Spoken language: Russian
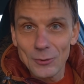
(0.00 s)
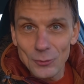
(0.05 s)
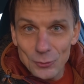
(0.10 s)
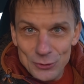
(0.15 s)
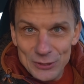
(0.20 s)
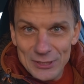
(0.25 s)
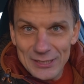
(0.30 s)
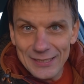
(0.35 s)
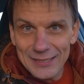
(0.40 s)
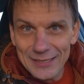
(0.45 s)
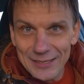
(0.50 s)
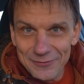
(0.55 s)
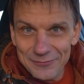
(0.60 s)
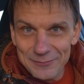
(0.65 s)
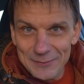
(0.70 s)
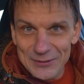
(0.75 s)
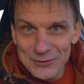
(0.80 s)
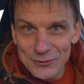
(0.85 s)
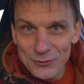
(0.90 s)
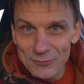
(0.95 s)
У дилеров
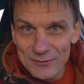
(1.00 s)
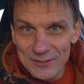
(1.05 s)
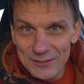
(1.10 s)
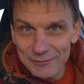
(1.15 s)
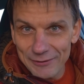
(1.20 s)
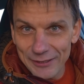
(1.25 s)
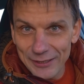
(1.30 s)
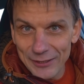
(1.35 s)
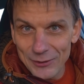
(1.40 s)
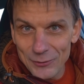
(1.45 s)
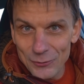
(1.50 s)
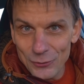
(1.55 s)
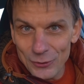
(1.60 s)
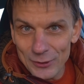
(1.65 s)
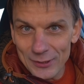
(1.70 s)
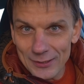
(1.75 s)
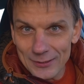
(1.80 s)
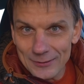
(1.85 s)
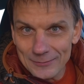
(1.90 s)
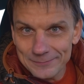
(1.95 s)
московского
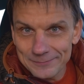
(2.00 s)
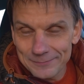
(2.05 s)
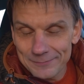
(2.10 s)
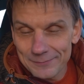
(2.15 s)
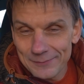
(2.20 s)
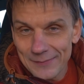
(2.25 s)
региона